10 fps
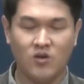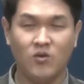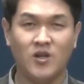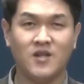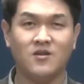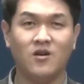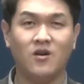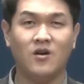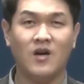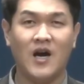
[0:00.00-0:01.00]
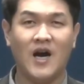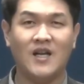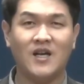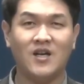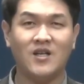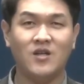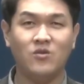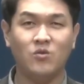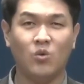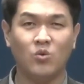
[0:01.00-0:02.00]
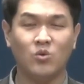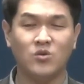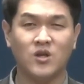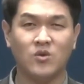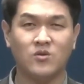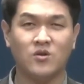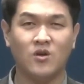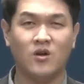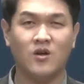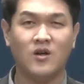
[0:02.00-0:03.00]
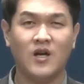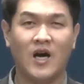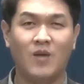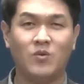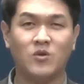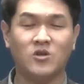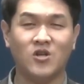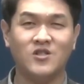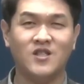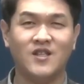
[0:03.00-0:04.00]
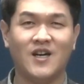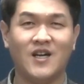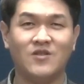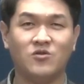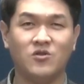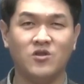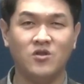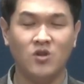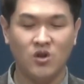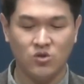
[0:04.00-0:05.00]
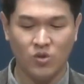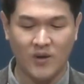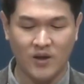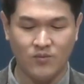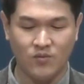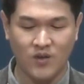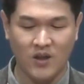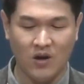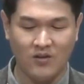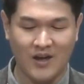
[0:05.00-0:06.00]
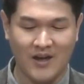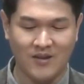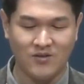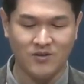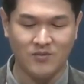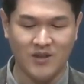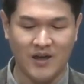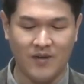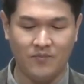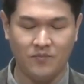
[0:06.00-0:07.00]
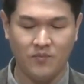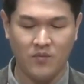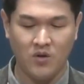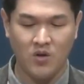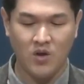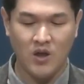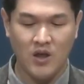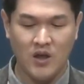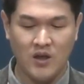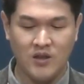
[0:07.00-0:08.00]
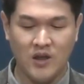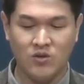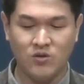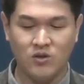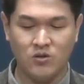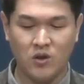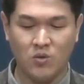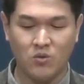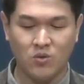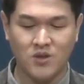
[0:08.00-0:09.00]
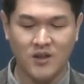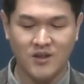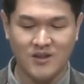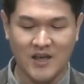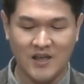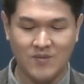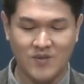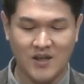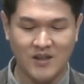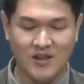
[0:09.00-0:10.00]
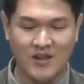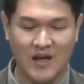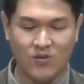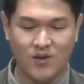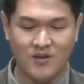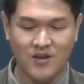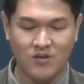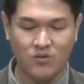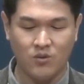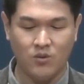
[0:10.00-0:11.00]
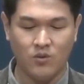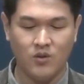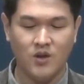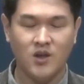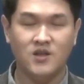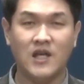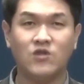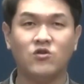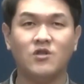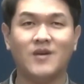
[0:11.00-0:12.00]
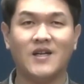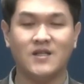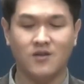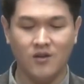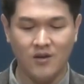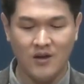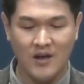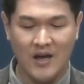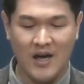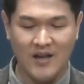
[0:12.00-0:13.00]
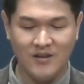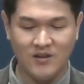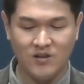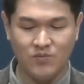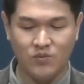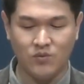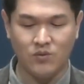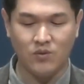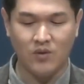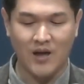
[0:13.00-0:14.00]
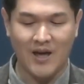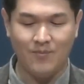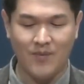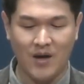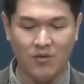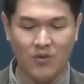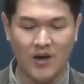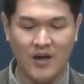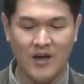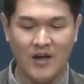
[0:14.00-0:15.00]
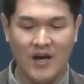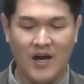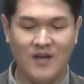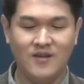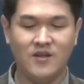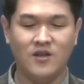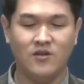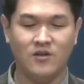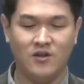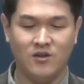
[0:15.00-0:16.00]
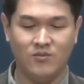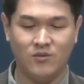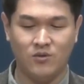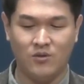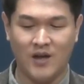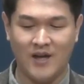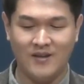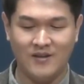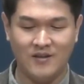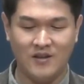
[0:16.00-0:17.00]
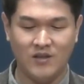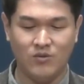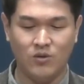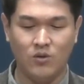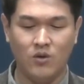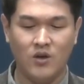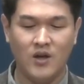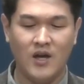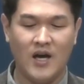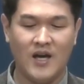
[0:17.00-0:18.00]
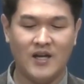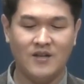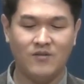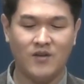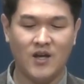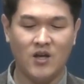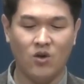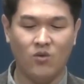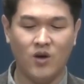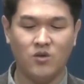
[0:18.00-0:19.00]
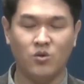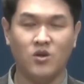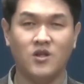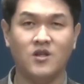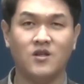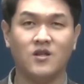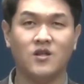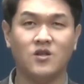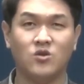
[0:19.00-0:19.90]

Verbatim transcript: 그로 인해서 하나가 된 공동체로서 앞으로 전진해 나갈 수 있는 소망을 품게 되었다라는 것입니다. 예수 그리스도의 공동체는 자기 입장을 강요하지 않고 예수님 안에서 한 뜻을 품고 한 마음과 한 이름으로 한 입으로 하나님께 영광을 돌리는